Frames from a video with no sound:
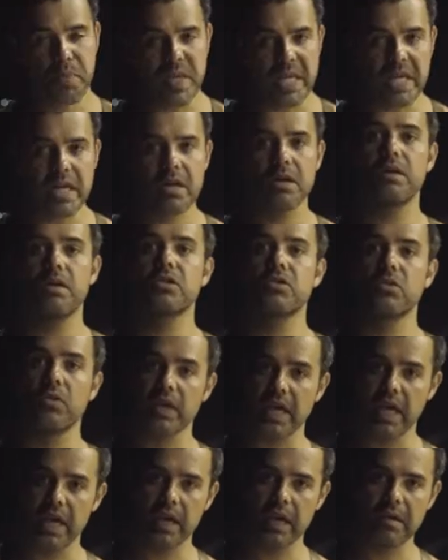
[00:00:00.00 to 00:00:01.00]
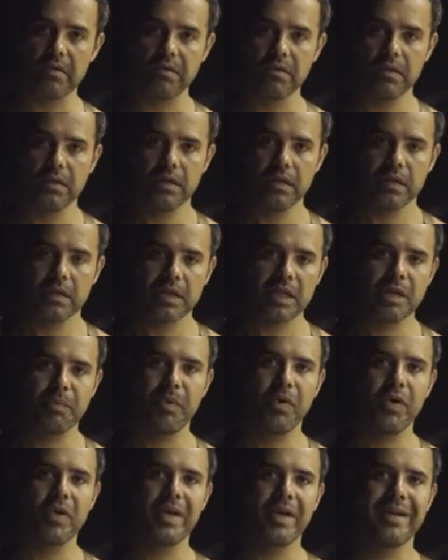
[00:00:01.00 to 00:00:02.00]
pedem ao açougueiro que,
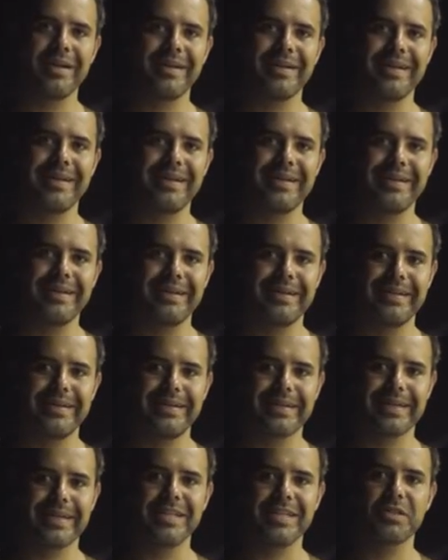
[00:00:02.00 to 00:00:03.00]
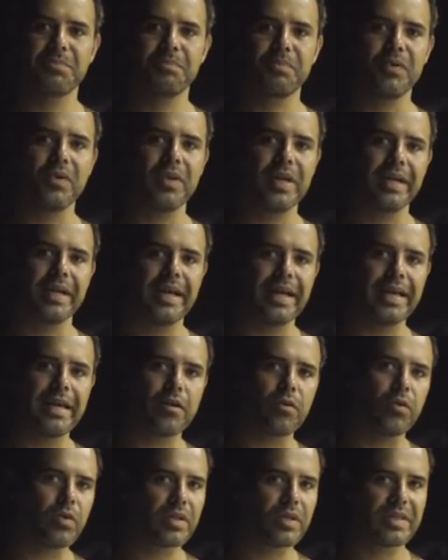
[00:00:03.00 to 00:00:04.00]
podam, é, eh, que eles podem
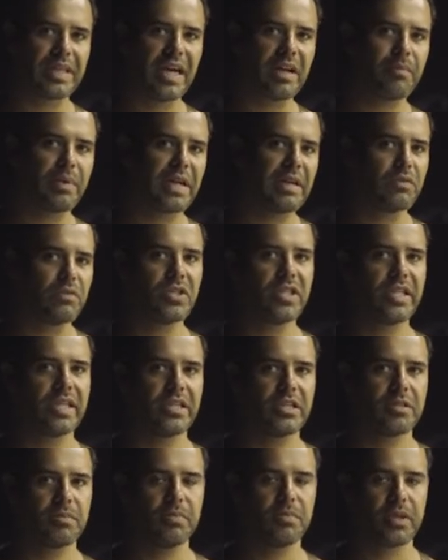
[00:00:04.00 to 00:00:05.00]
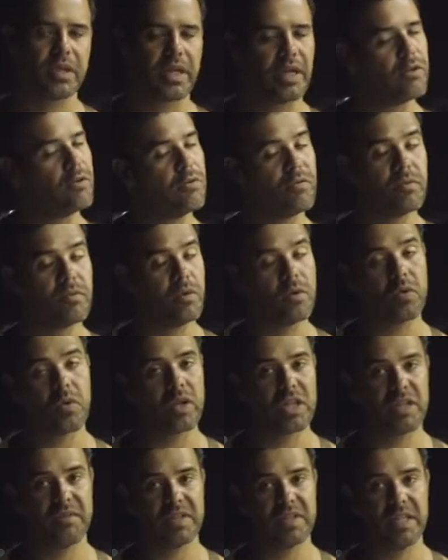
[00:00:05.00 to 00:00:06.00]
aí cortar para vocês, porque não, não é um
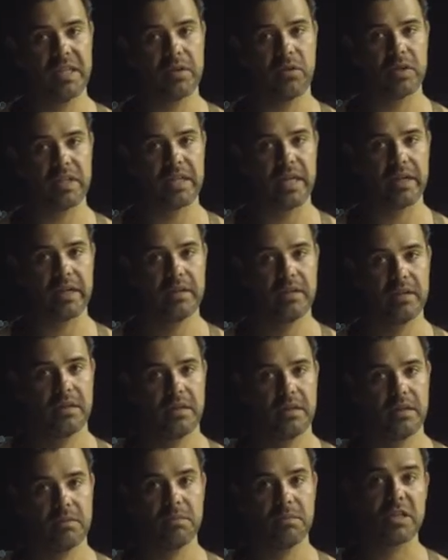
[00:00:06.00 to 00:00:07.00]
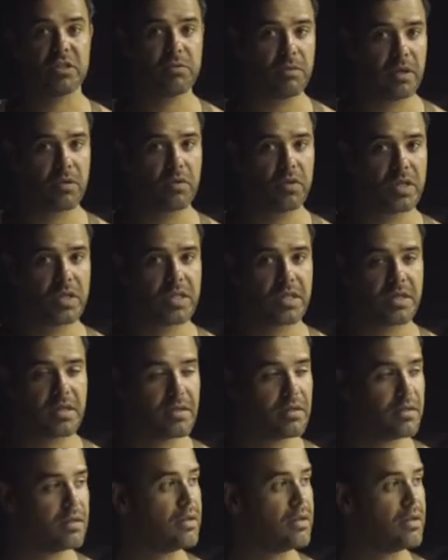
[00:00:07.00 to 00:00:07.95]
corte fácil de cortar. Mas uma coisa,